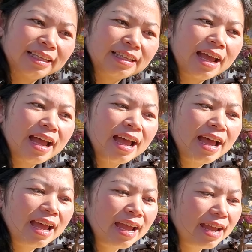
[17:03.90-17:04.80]
Ta
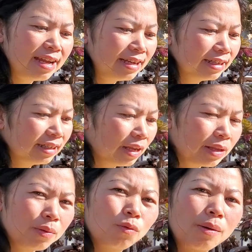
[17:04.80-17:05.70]
ta
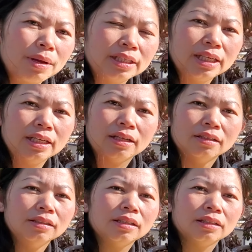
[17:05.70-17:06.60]
Để cho em qua bên kia
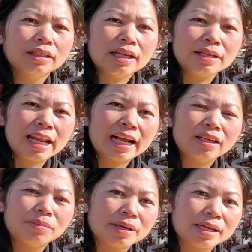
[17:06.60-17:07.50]
thử rồi che
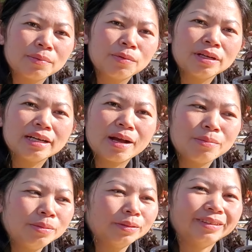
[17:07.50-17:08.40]
nắng cho mày quá nó
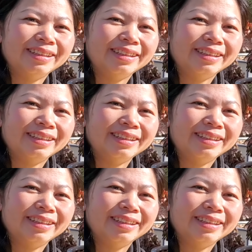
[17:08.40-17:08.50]
nóng